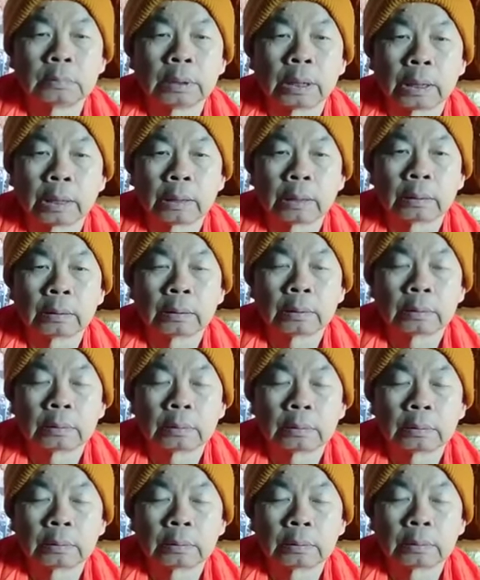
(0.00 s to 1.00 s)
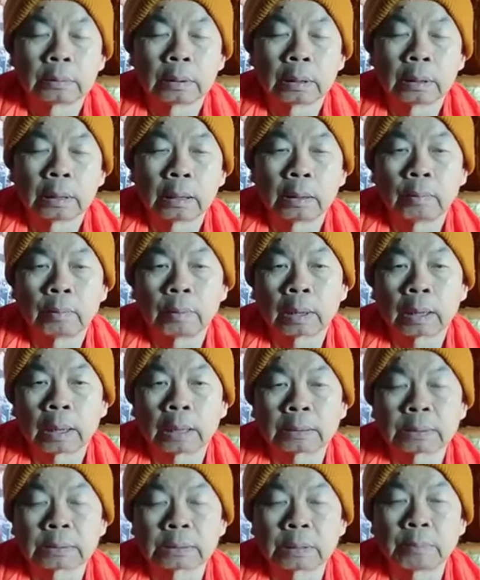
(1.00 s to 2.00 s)
อย่างนี้ อันนี้เรียกว่า
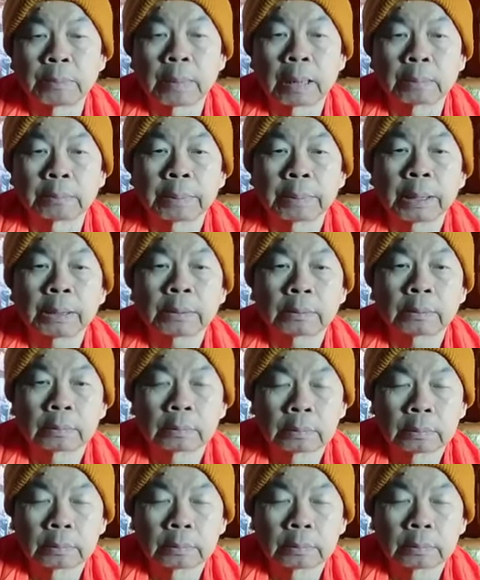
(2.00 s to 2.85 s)
ขัดสมาธิเพชร